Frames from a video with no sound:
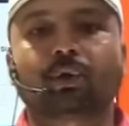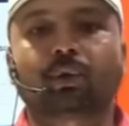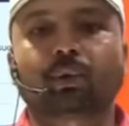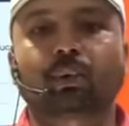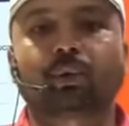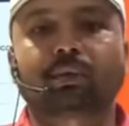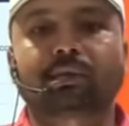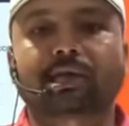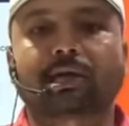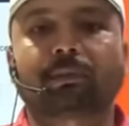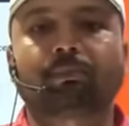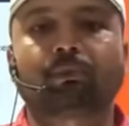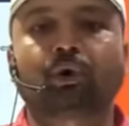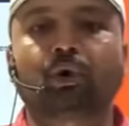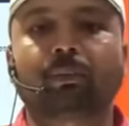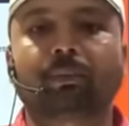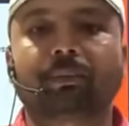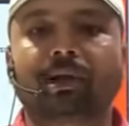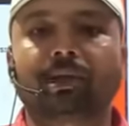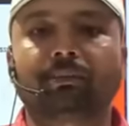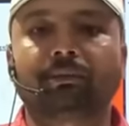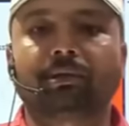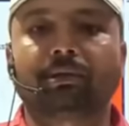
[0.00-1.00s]
कोर्स आपको
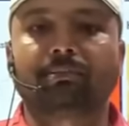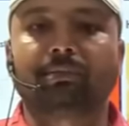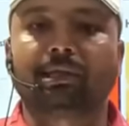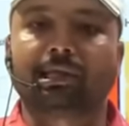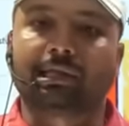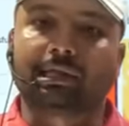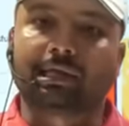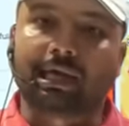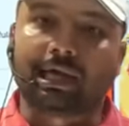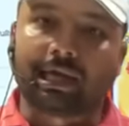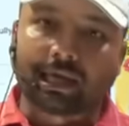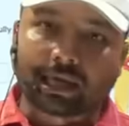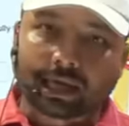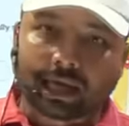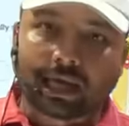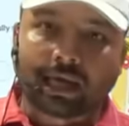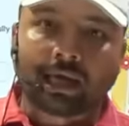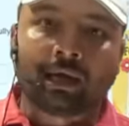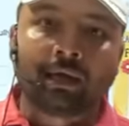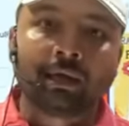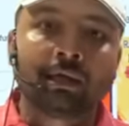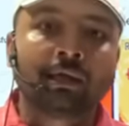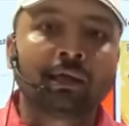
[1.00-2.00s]
उपलब्ध मिल जाएगा
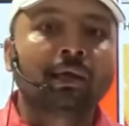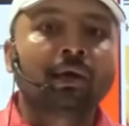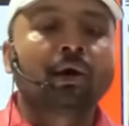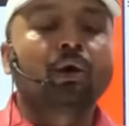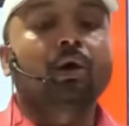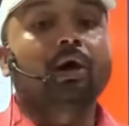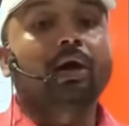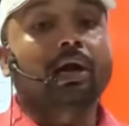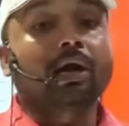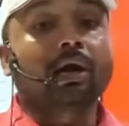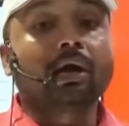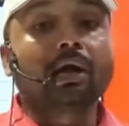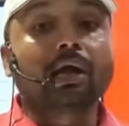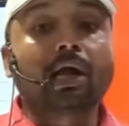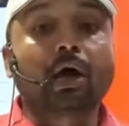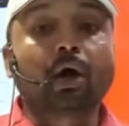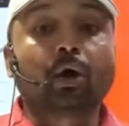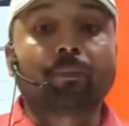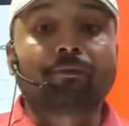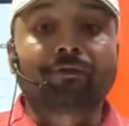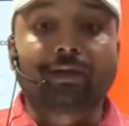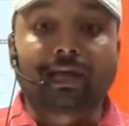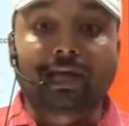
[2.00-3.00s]
और अगर
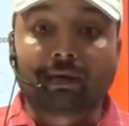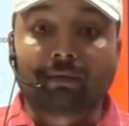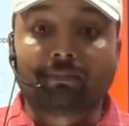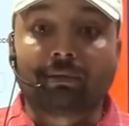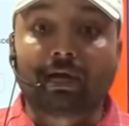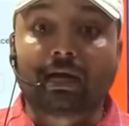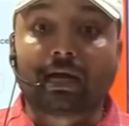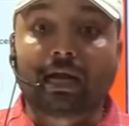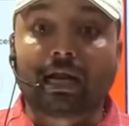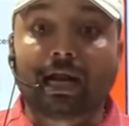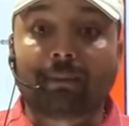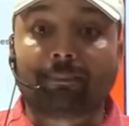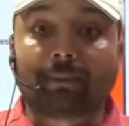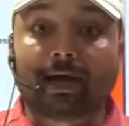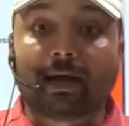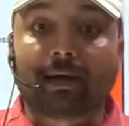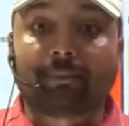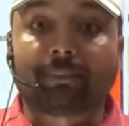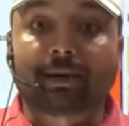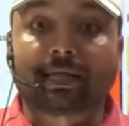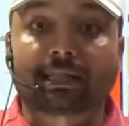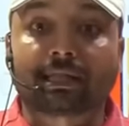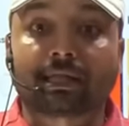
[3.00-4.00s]
ऑफलाइन में अगर आप आ
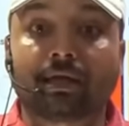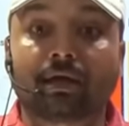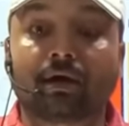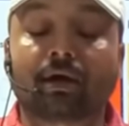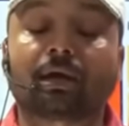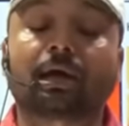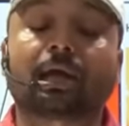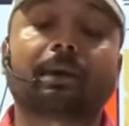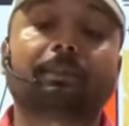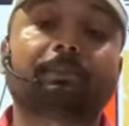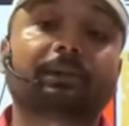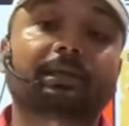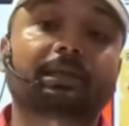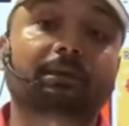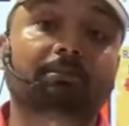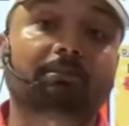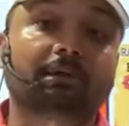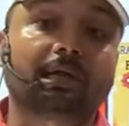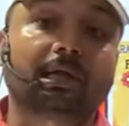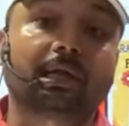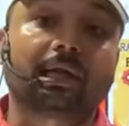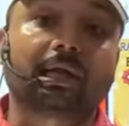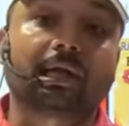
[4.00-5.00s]
पाते हैं अगर आप एकदम
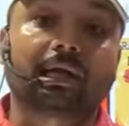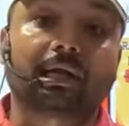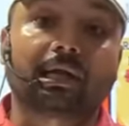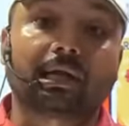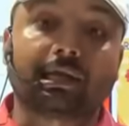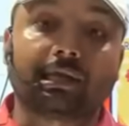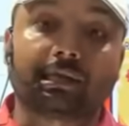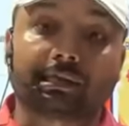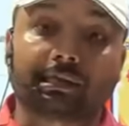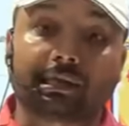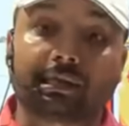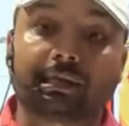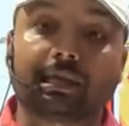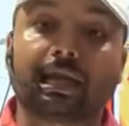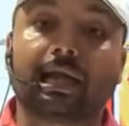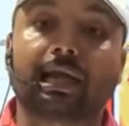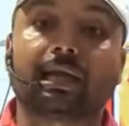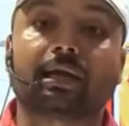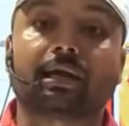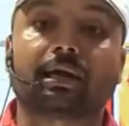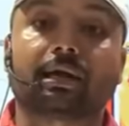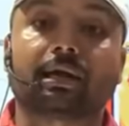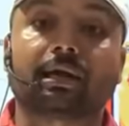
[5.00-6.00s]
डेडिकेटली इसकी
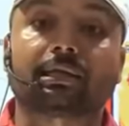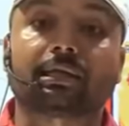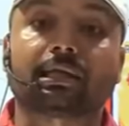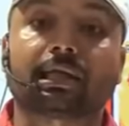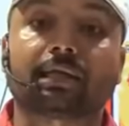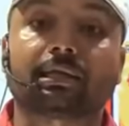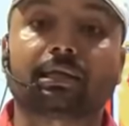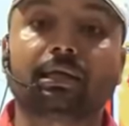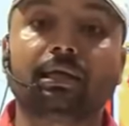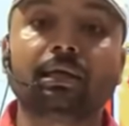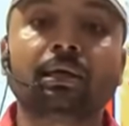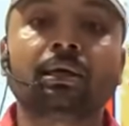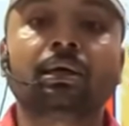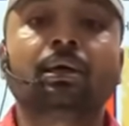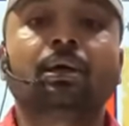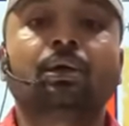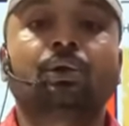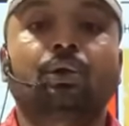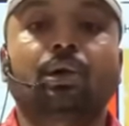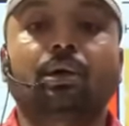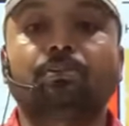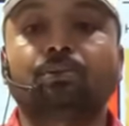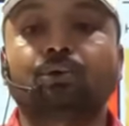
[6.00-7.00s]
तैयारी करना चाहते हैं
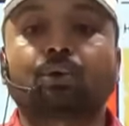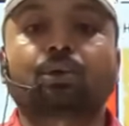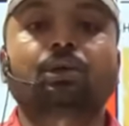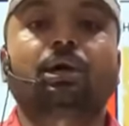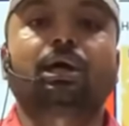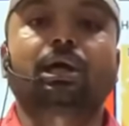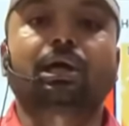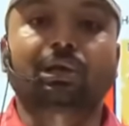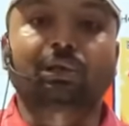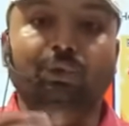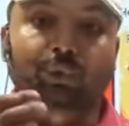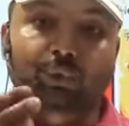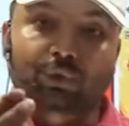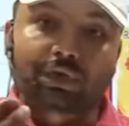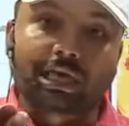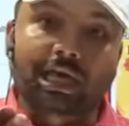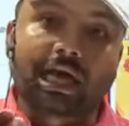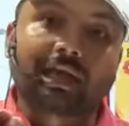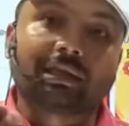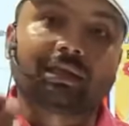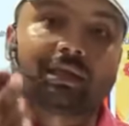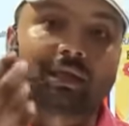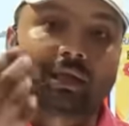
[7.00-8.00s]
तो हम तो कहेंगे दो
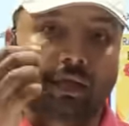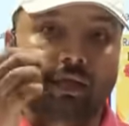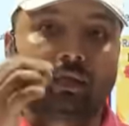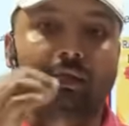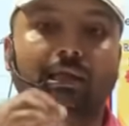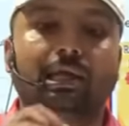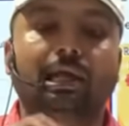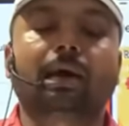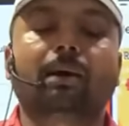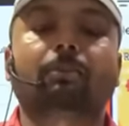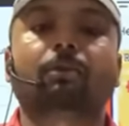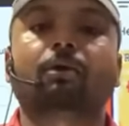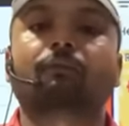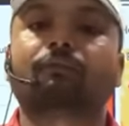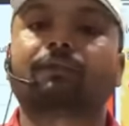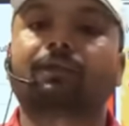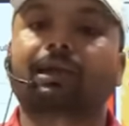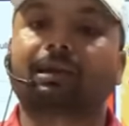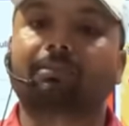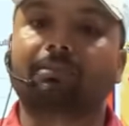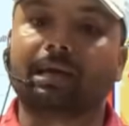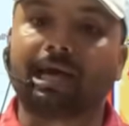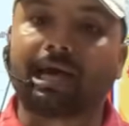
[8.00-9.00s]
चार दिन के अंदर आप
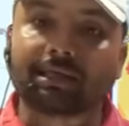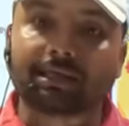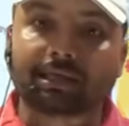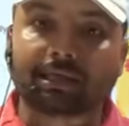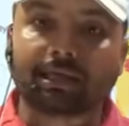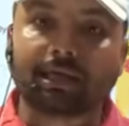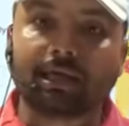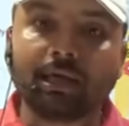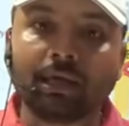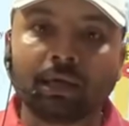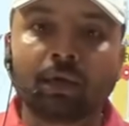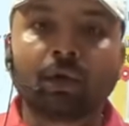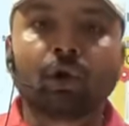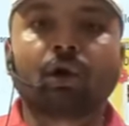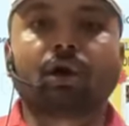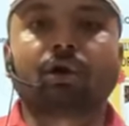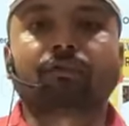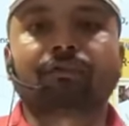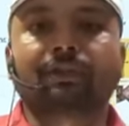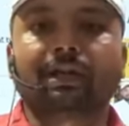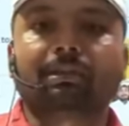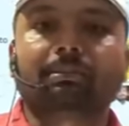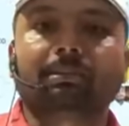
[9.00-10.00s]
ऑफलाइन में आ जाइए
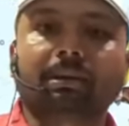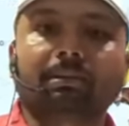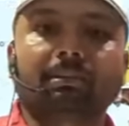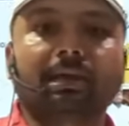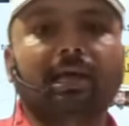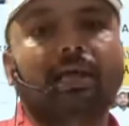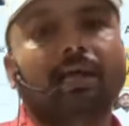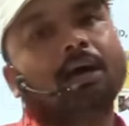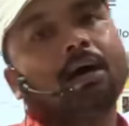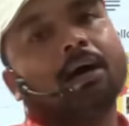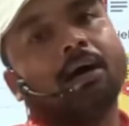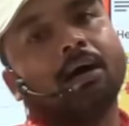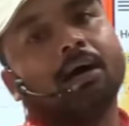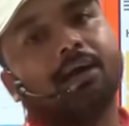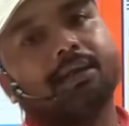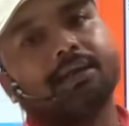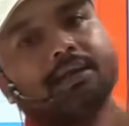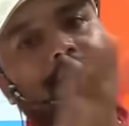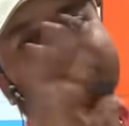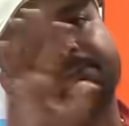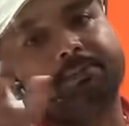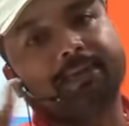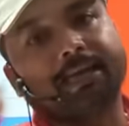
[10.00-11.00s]
ऑफलाइन में हमारे यहाँ हर
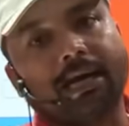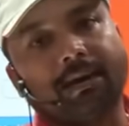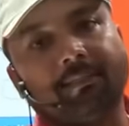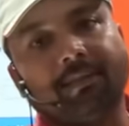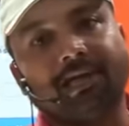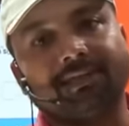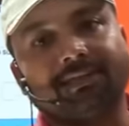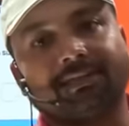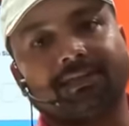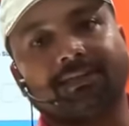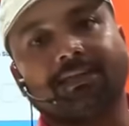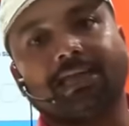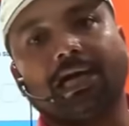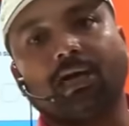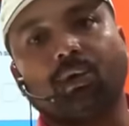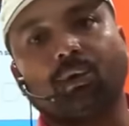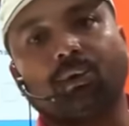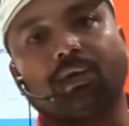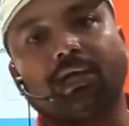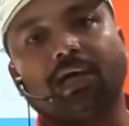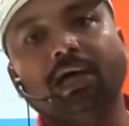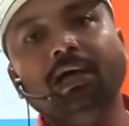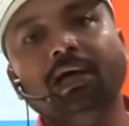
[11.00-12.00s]
सप्ताह बैच स्टार्ट
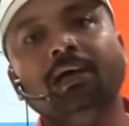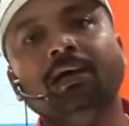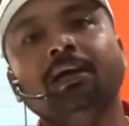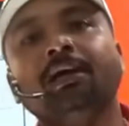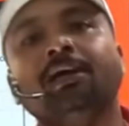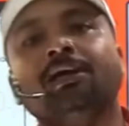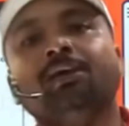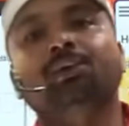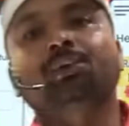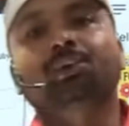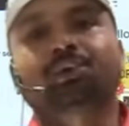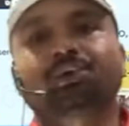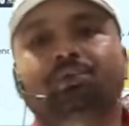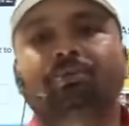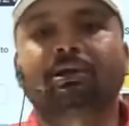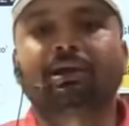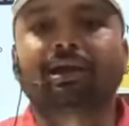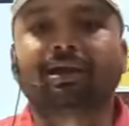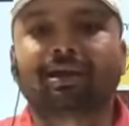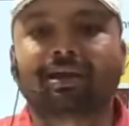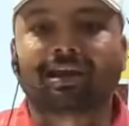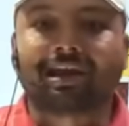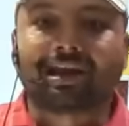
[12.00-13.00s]
होता है दोस्त
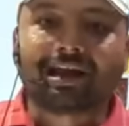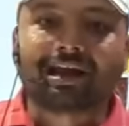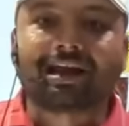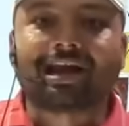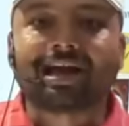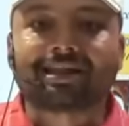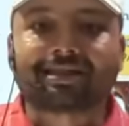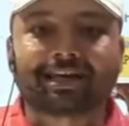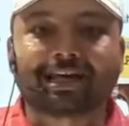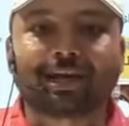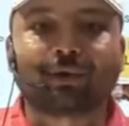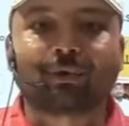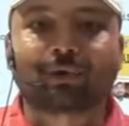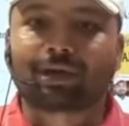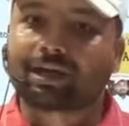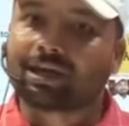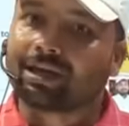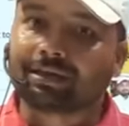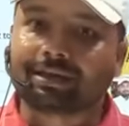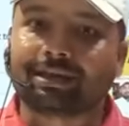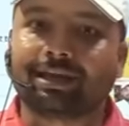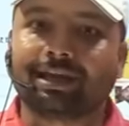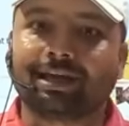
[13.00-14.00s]
मेरे रेल राजा लोग
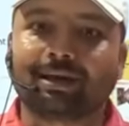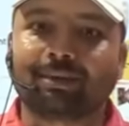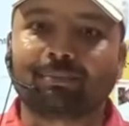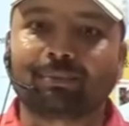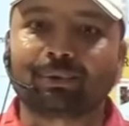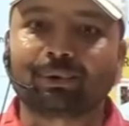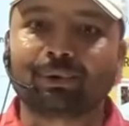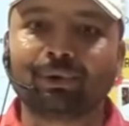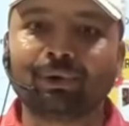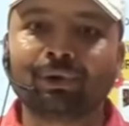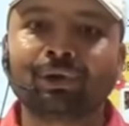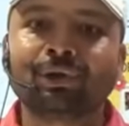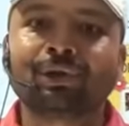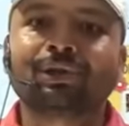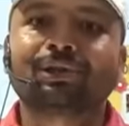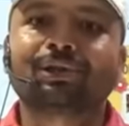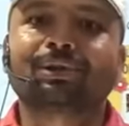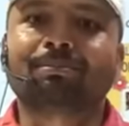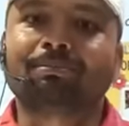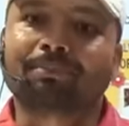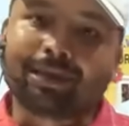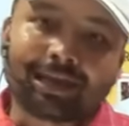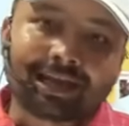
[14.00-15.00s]
कहते हैं हमको
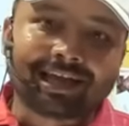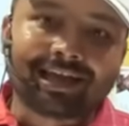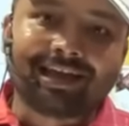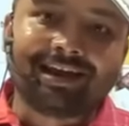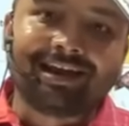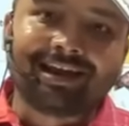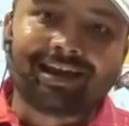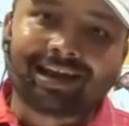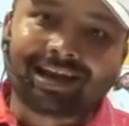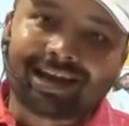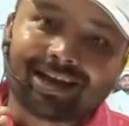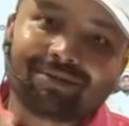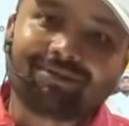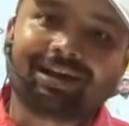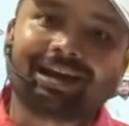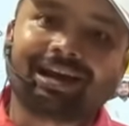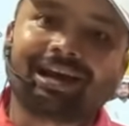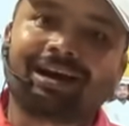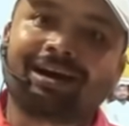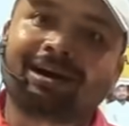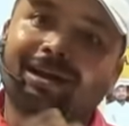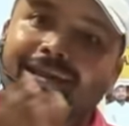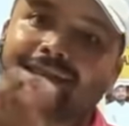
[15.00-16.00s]
तो मेरे यहाँ रेलवे
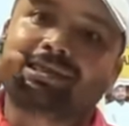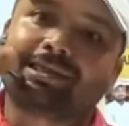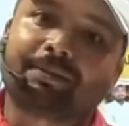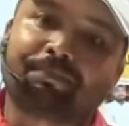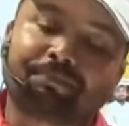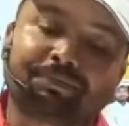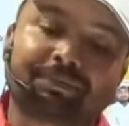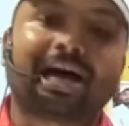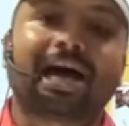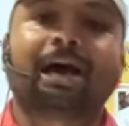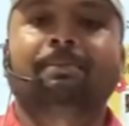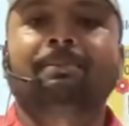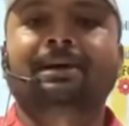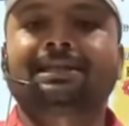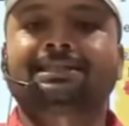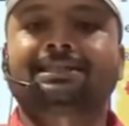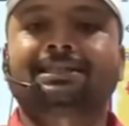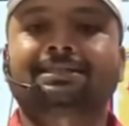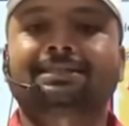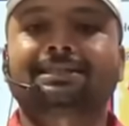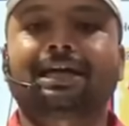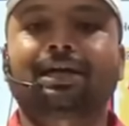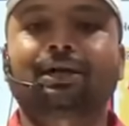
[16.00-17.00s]
का हर सप्ताह बैच
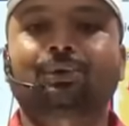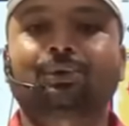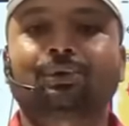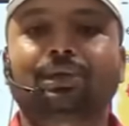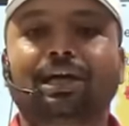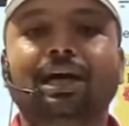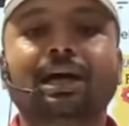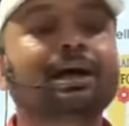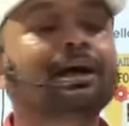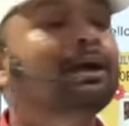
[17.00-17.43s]
स्टार्ट होता है